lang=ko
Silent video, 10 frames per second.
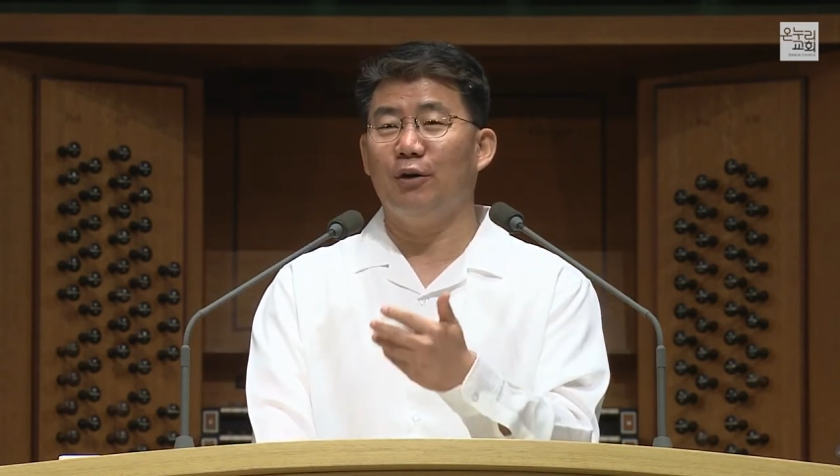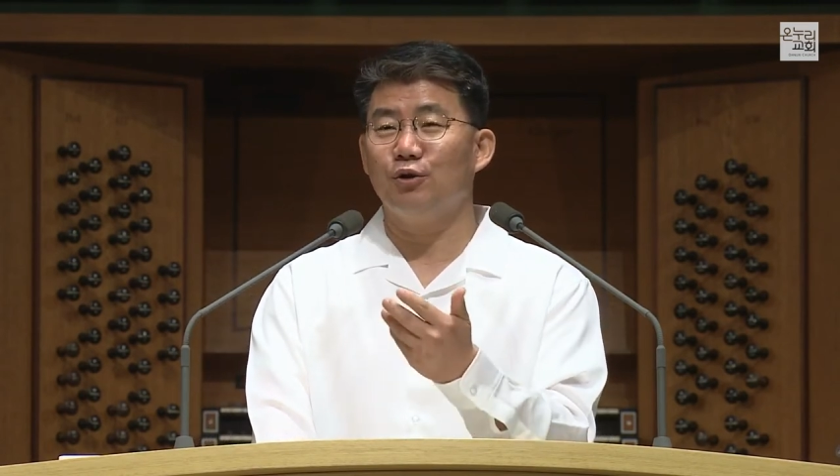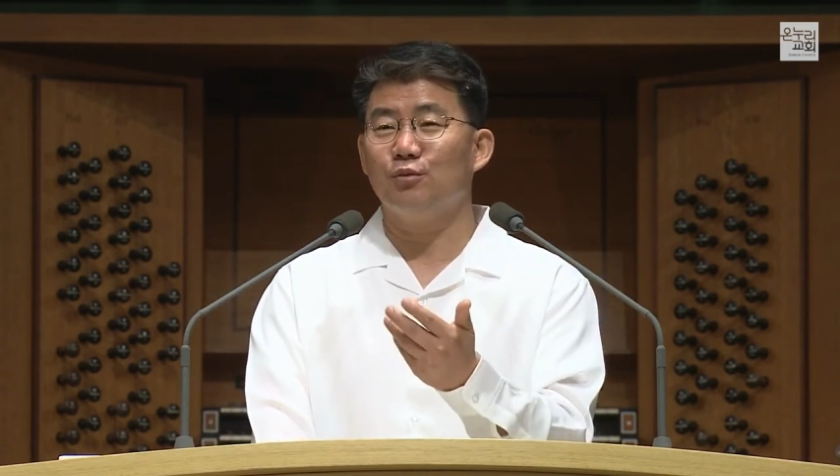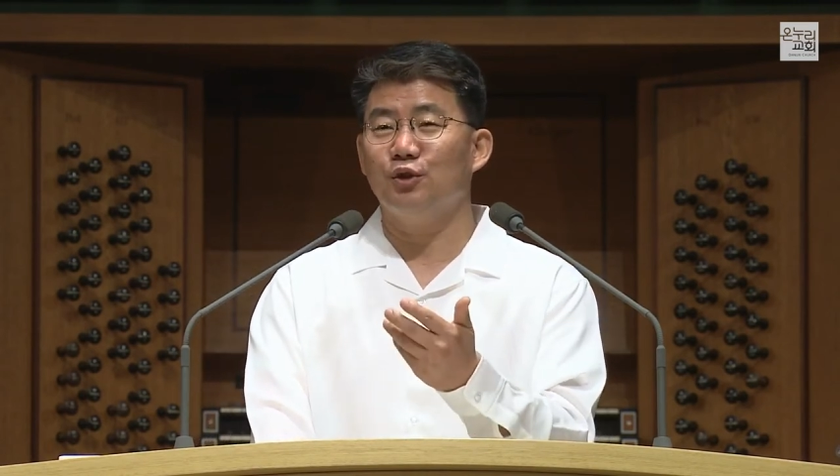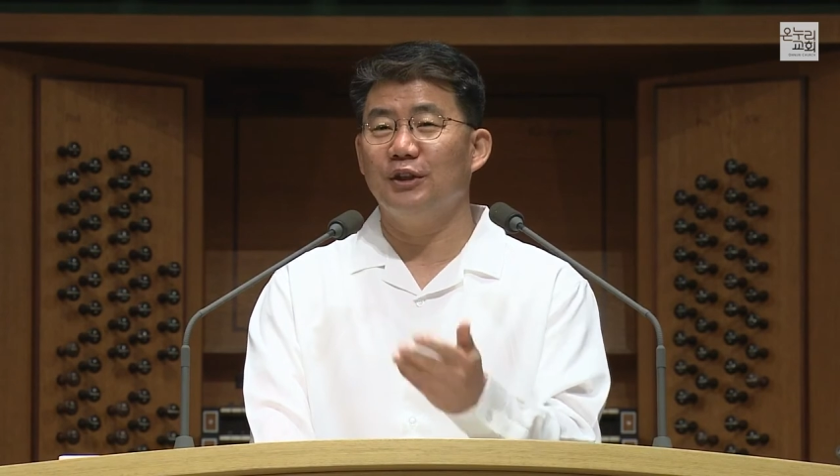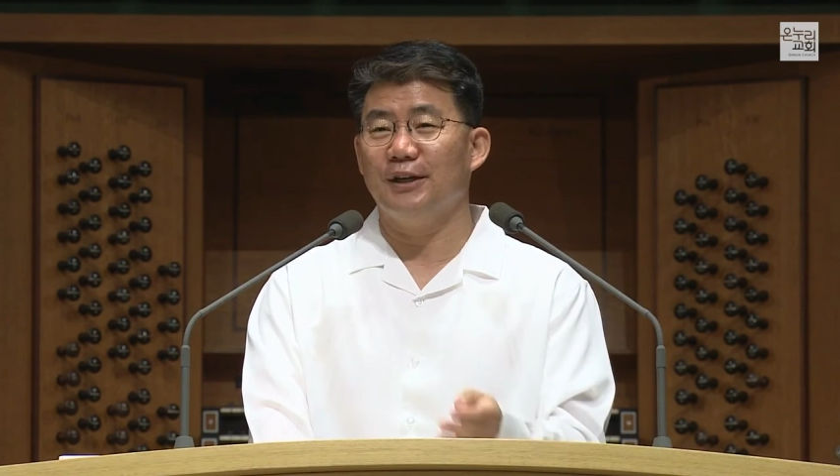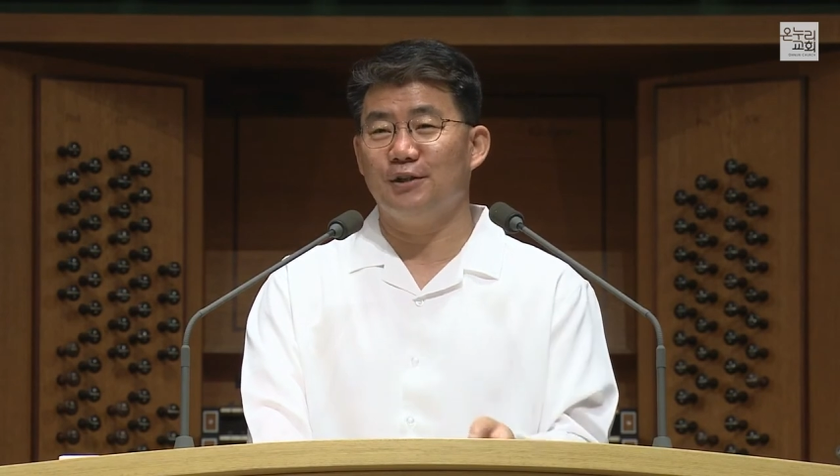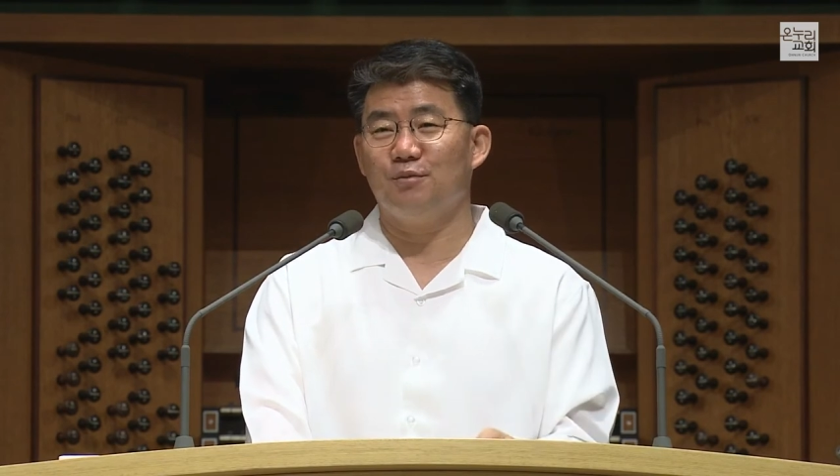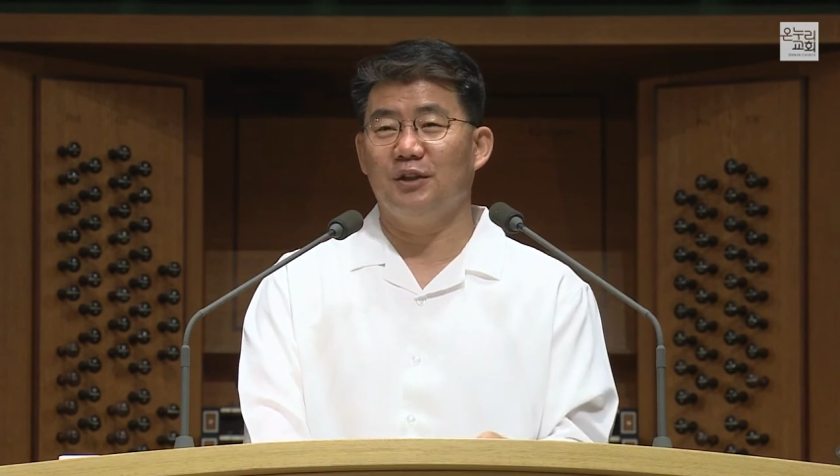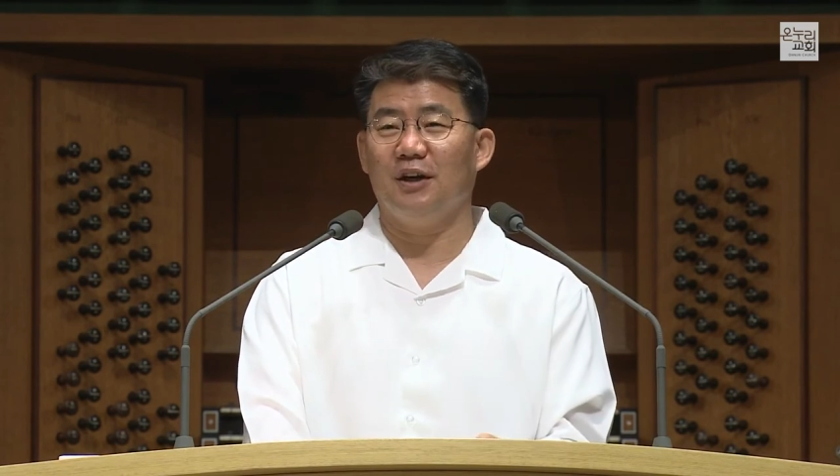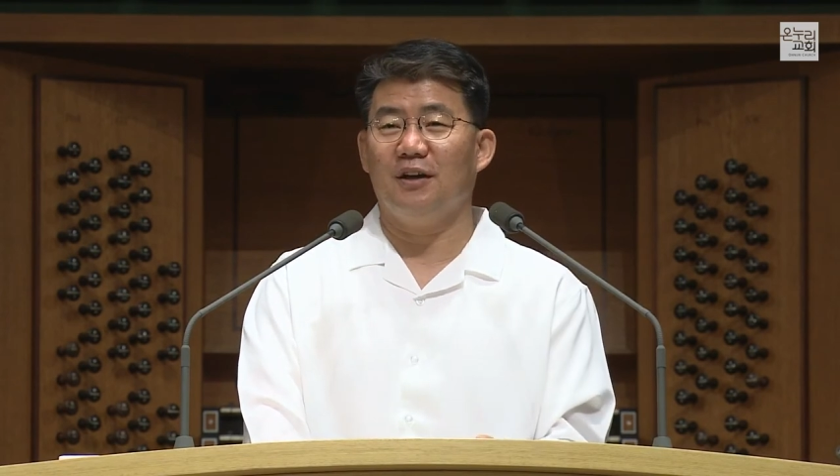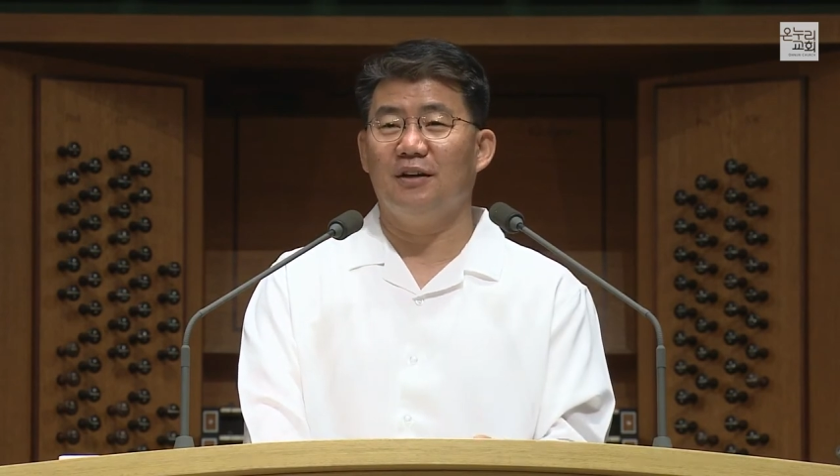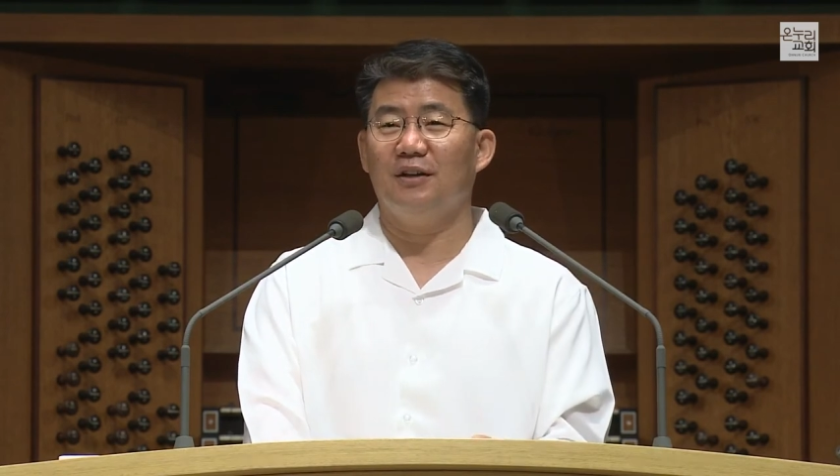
해 오신 분이 계십니다.